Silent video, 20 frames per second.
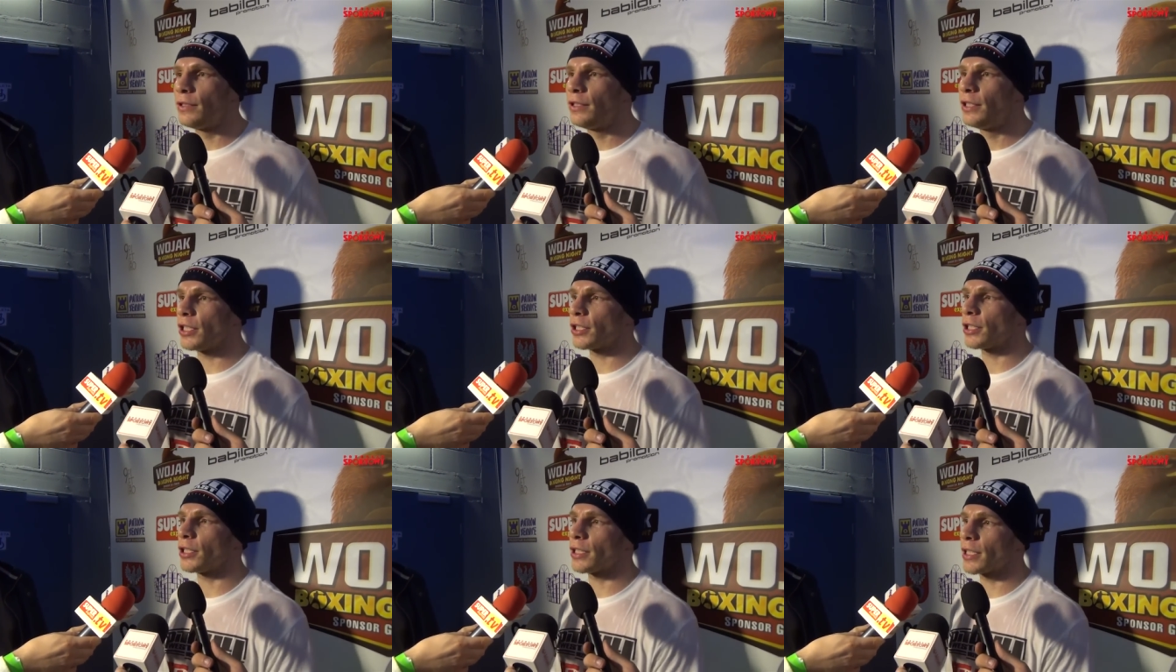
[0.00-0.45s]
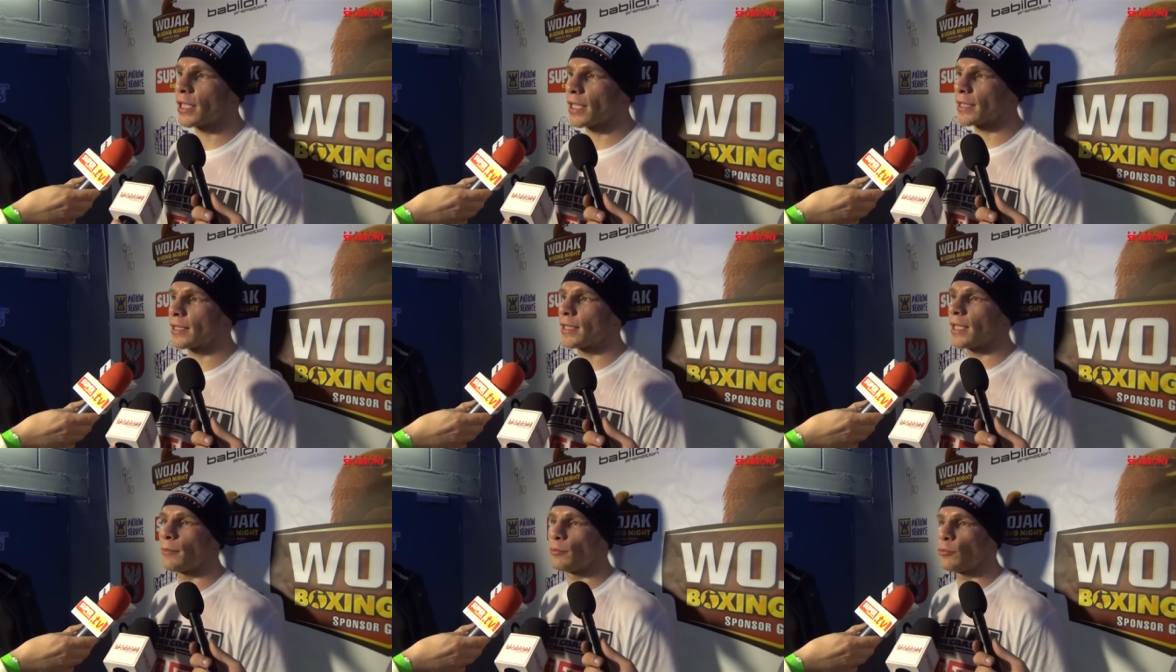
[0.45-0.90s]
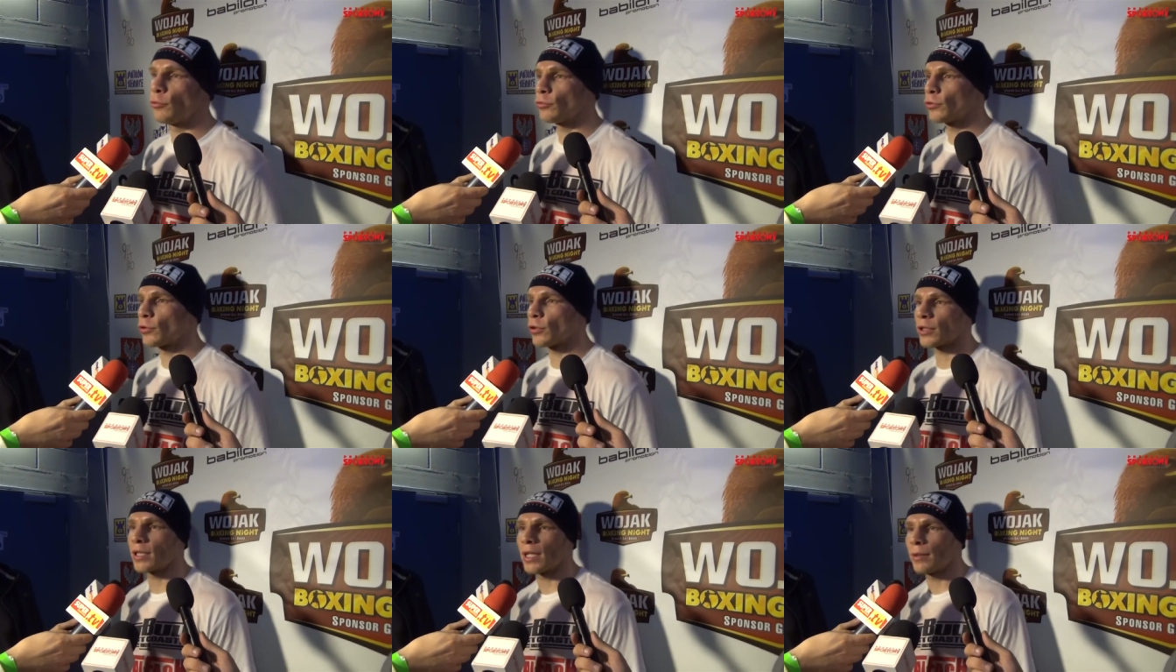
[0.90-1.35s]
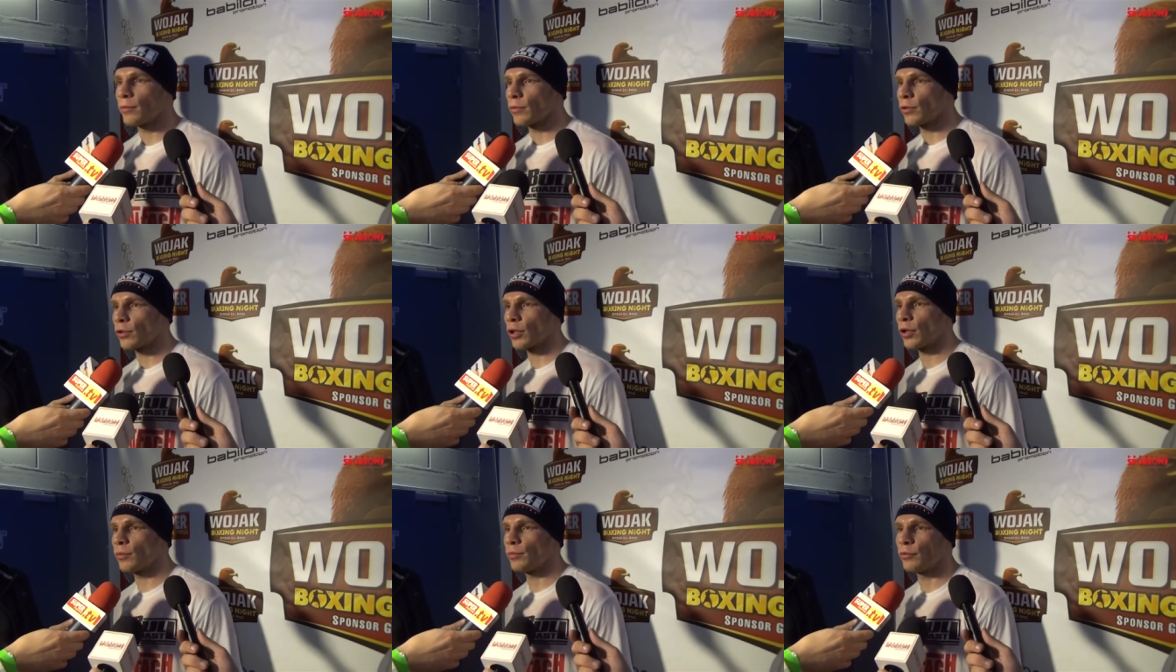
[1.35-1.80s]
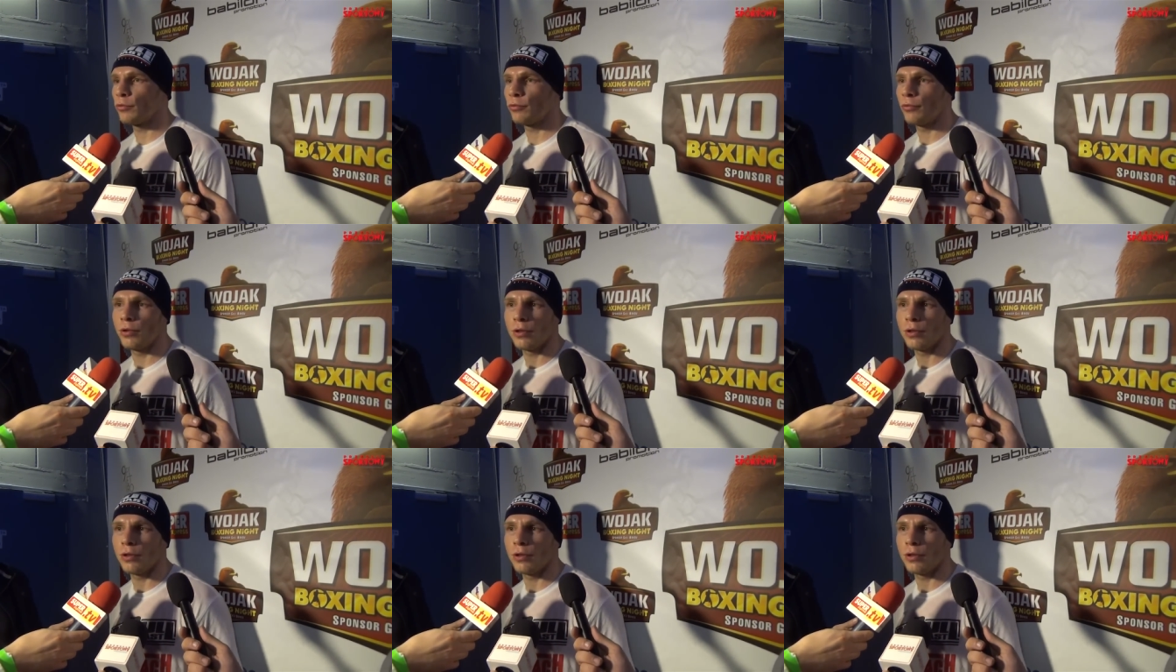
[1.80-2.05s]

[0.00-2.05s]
10 lat temu to samo robił